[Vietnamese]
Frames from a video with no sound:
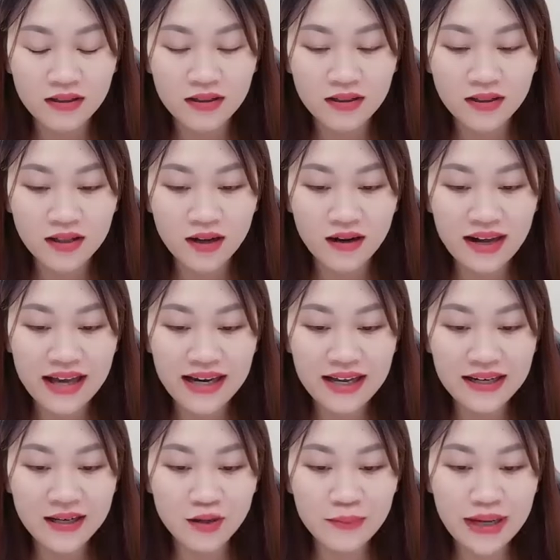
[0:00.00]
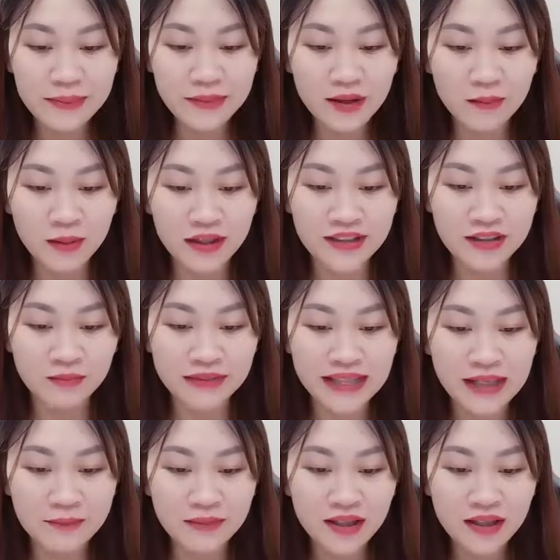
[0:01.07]
Có lẽ là đầu bếp không ở trong
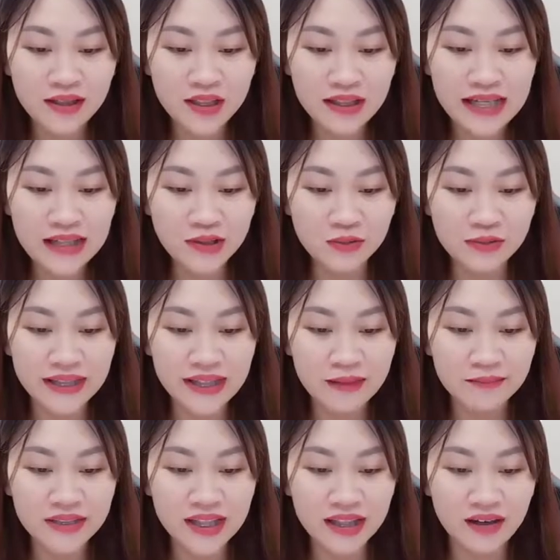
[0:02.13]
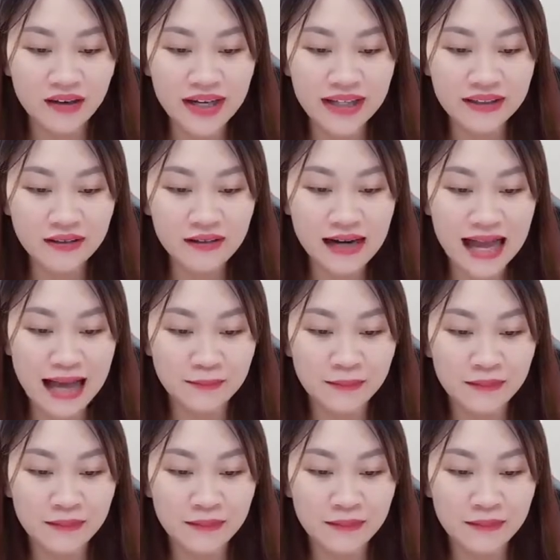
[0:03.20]
tiệm cho nên chủ tiệm chỉ có thể tự làm.